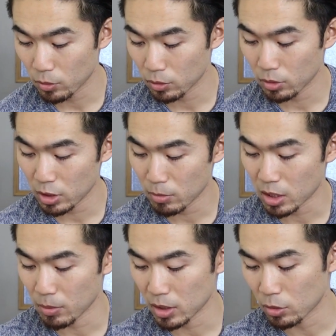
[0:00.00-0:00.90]
この今
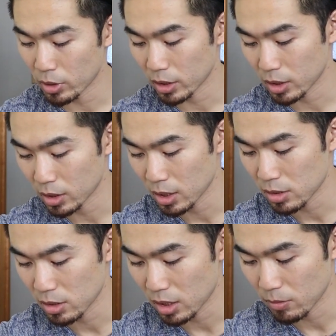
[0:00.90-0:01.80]
食べたどら焼きは
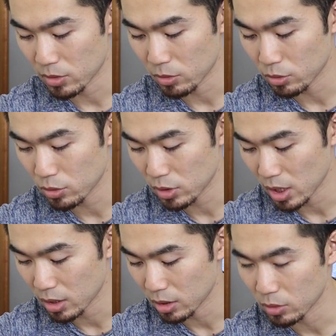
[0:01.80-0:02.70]
炭水化物
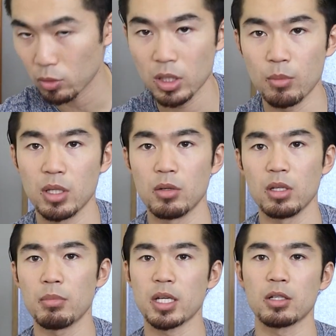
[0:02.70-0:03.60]
53.5g な
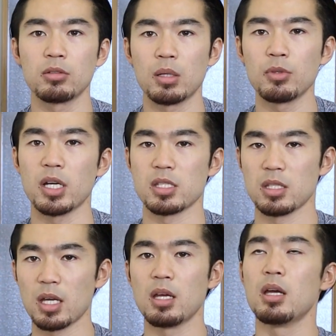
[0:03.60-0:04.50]
ので、まあ、100g ぐらいで
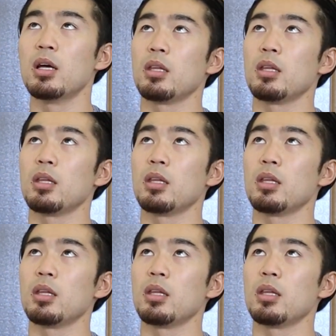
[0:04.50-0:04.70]
すね